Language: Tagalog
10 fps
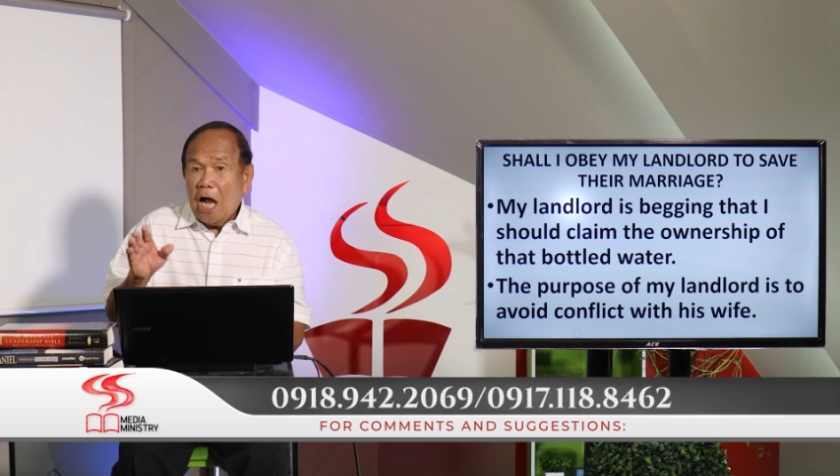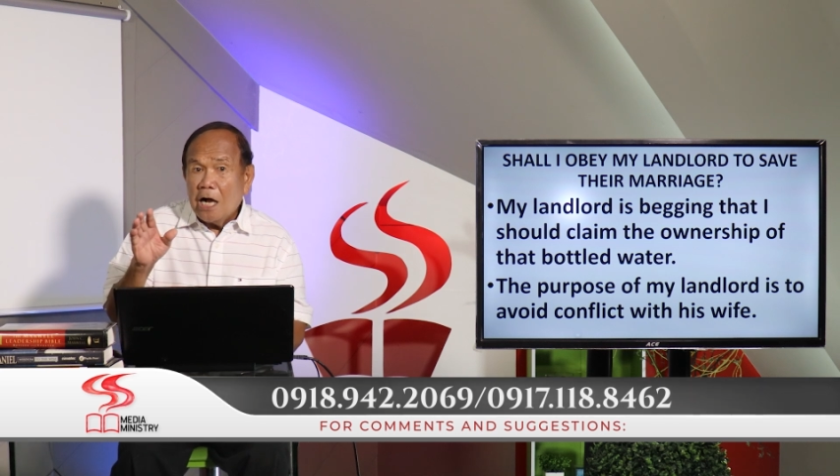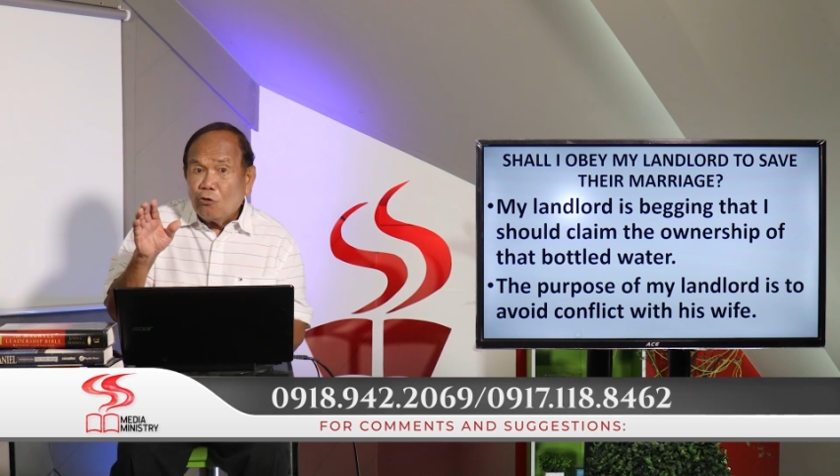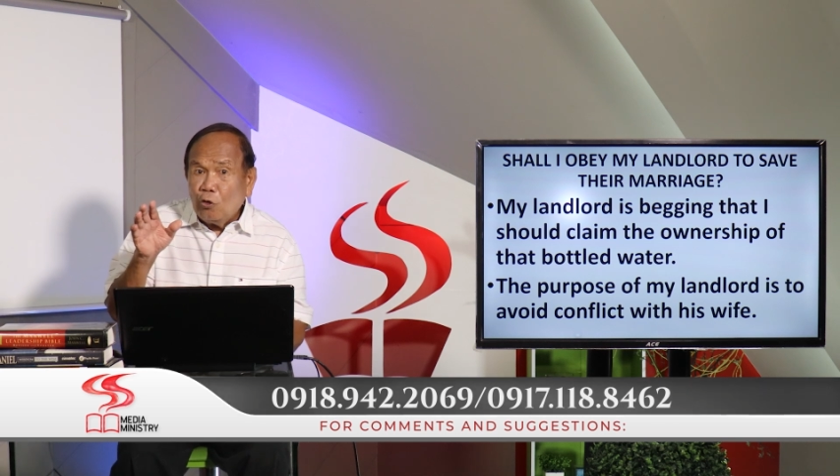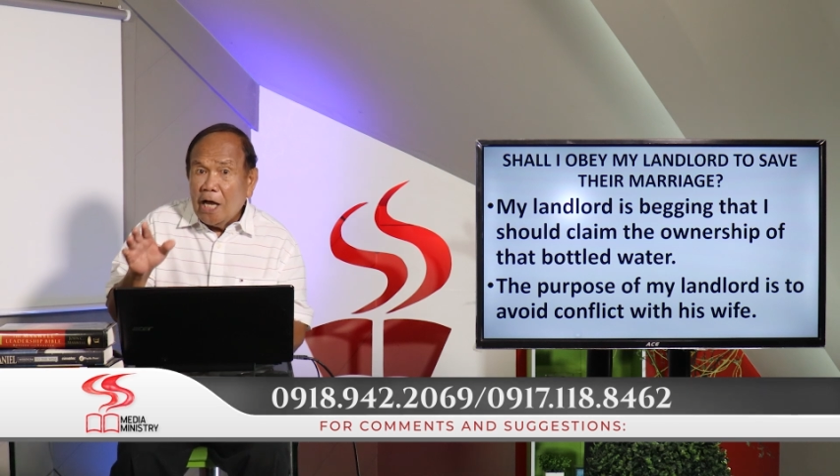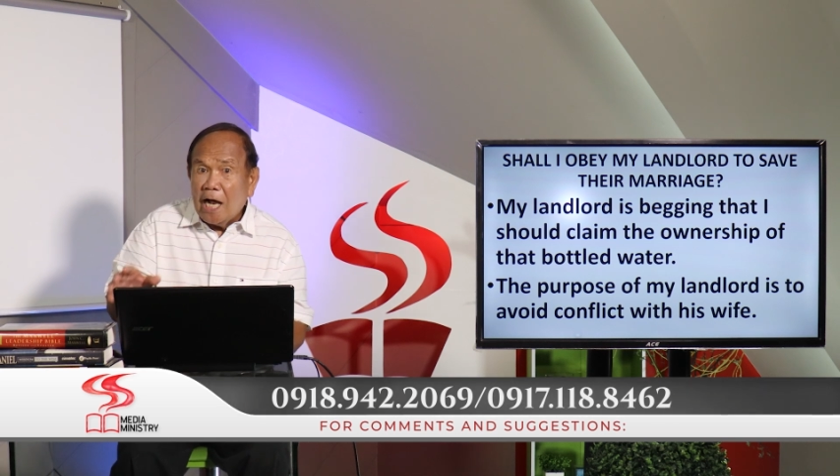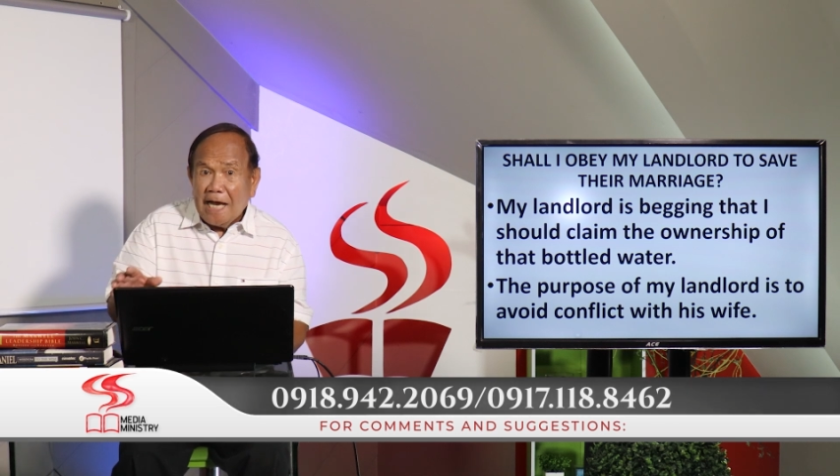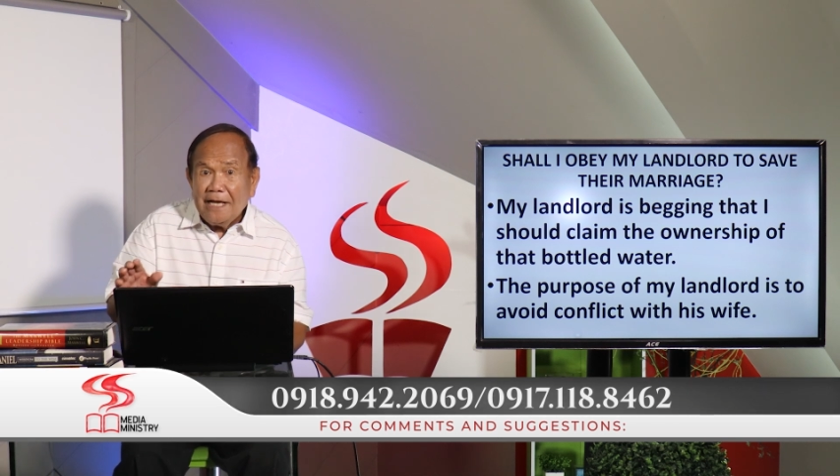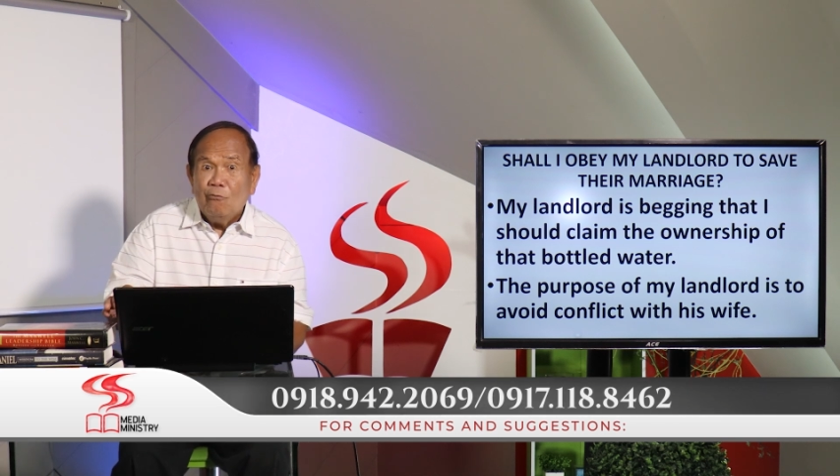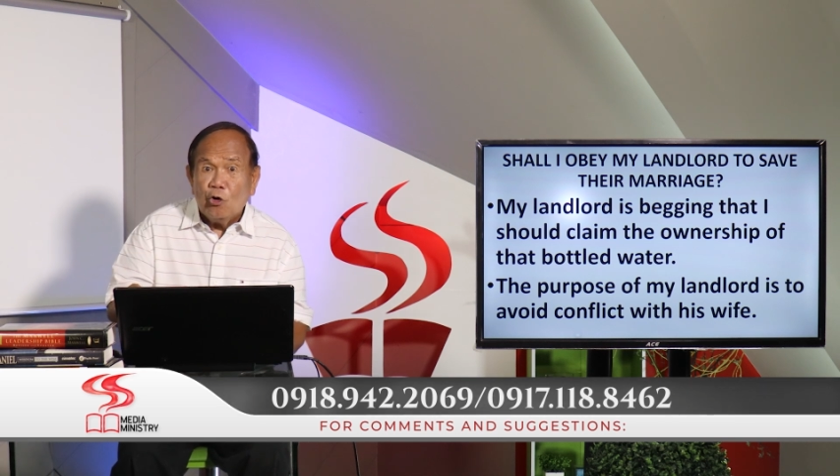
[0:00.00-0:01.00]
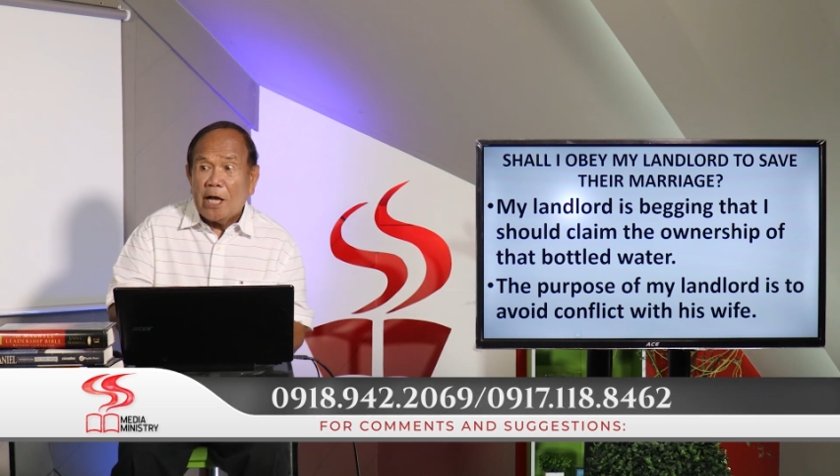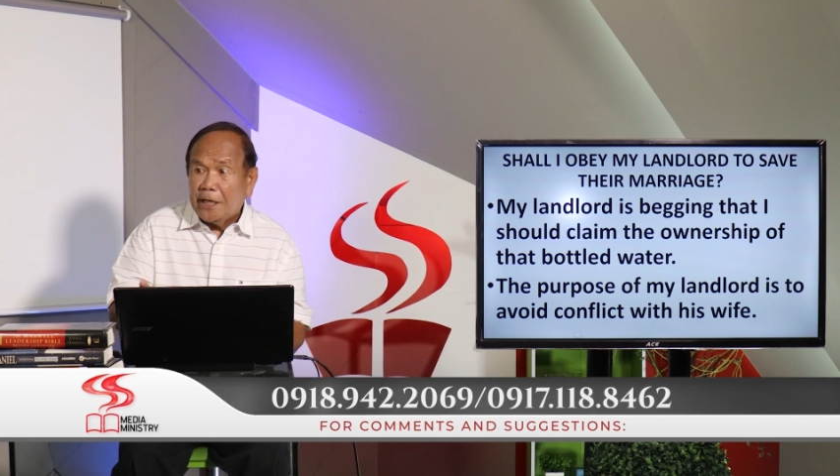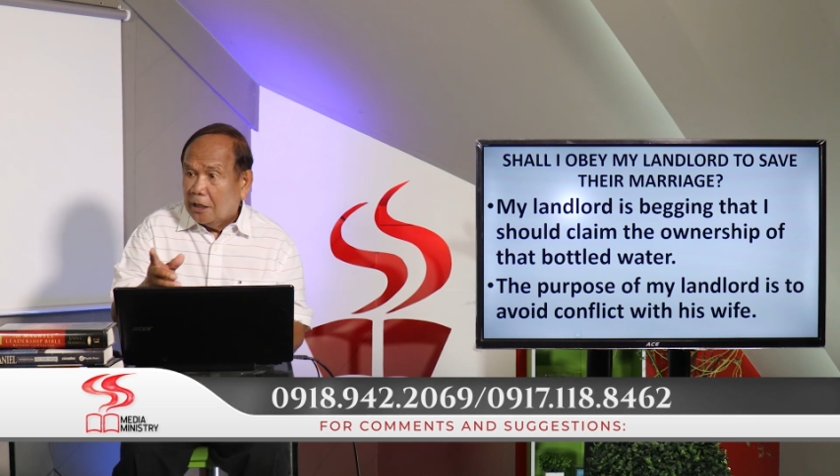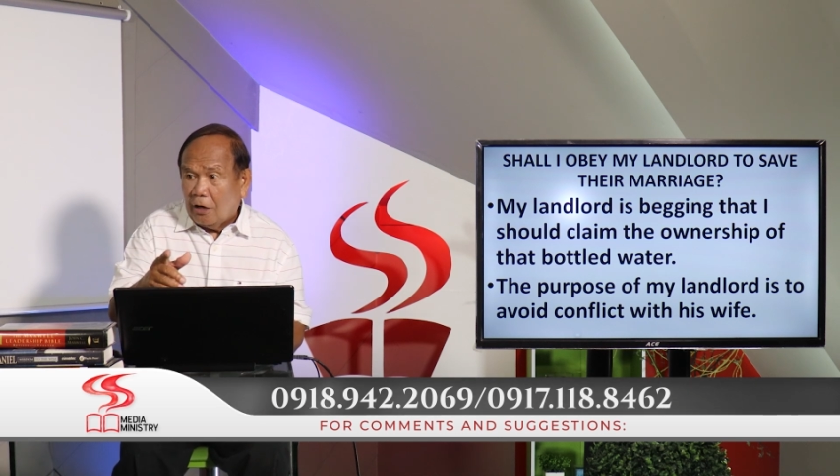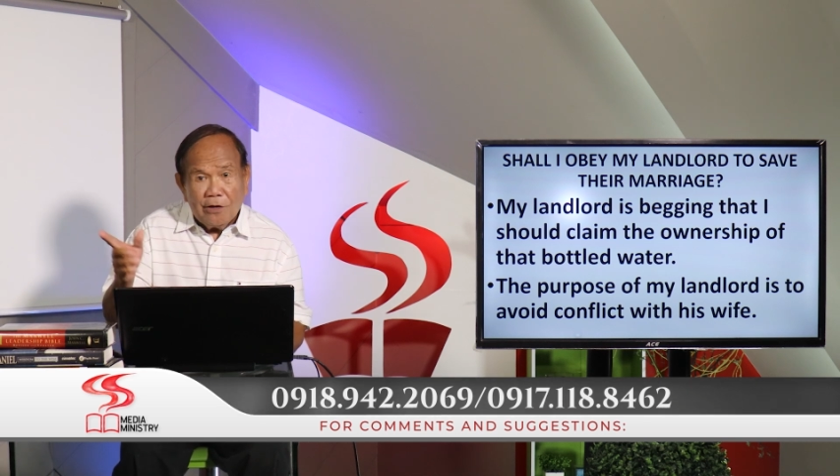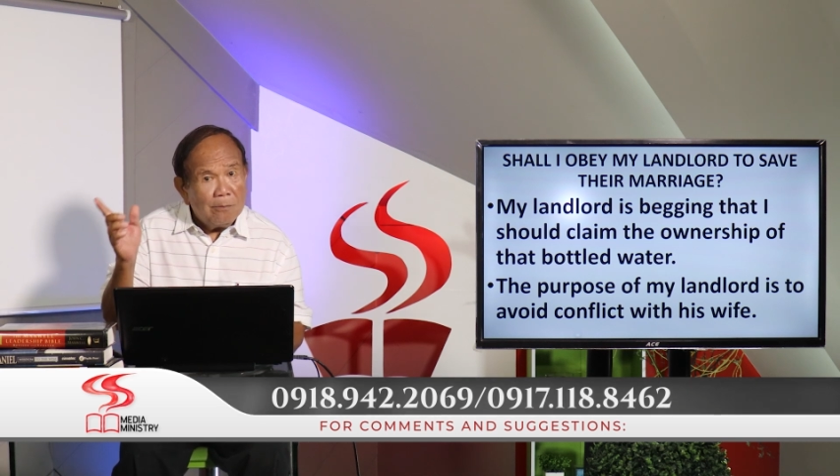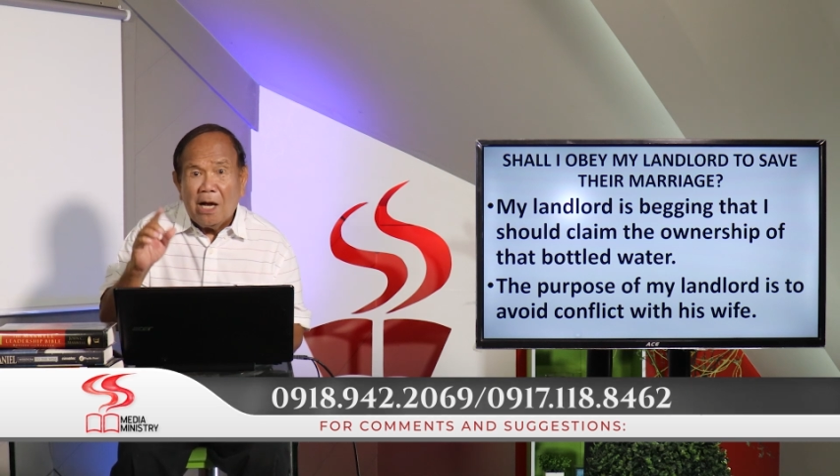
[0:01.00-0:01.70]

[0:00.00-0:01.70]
Ang kuna nga imo na ikaw na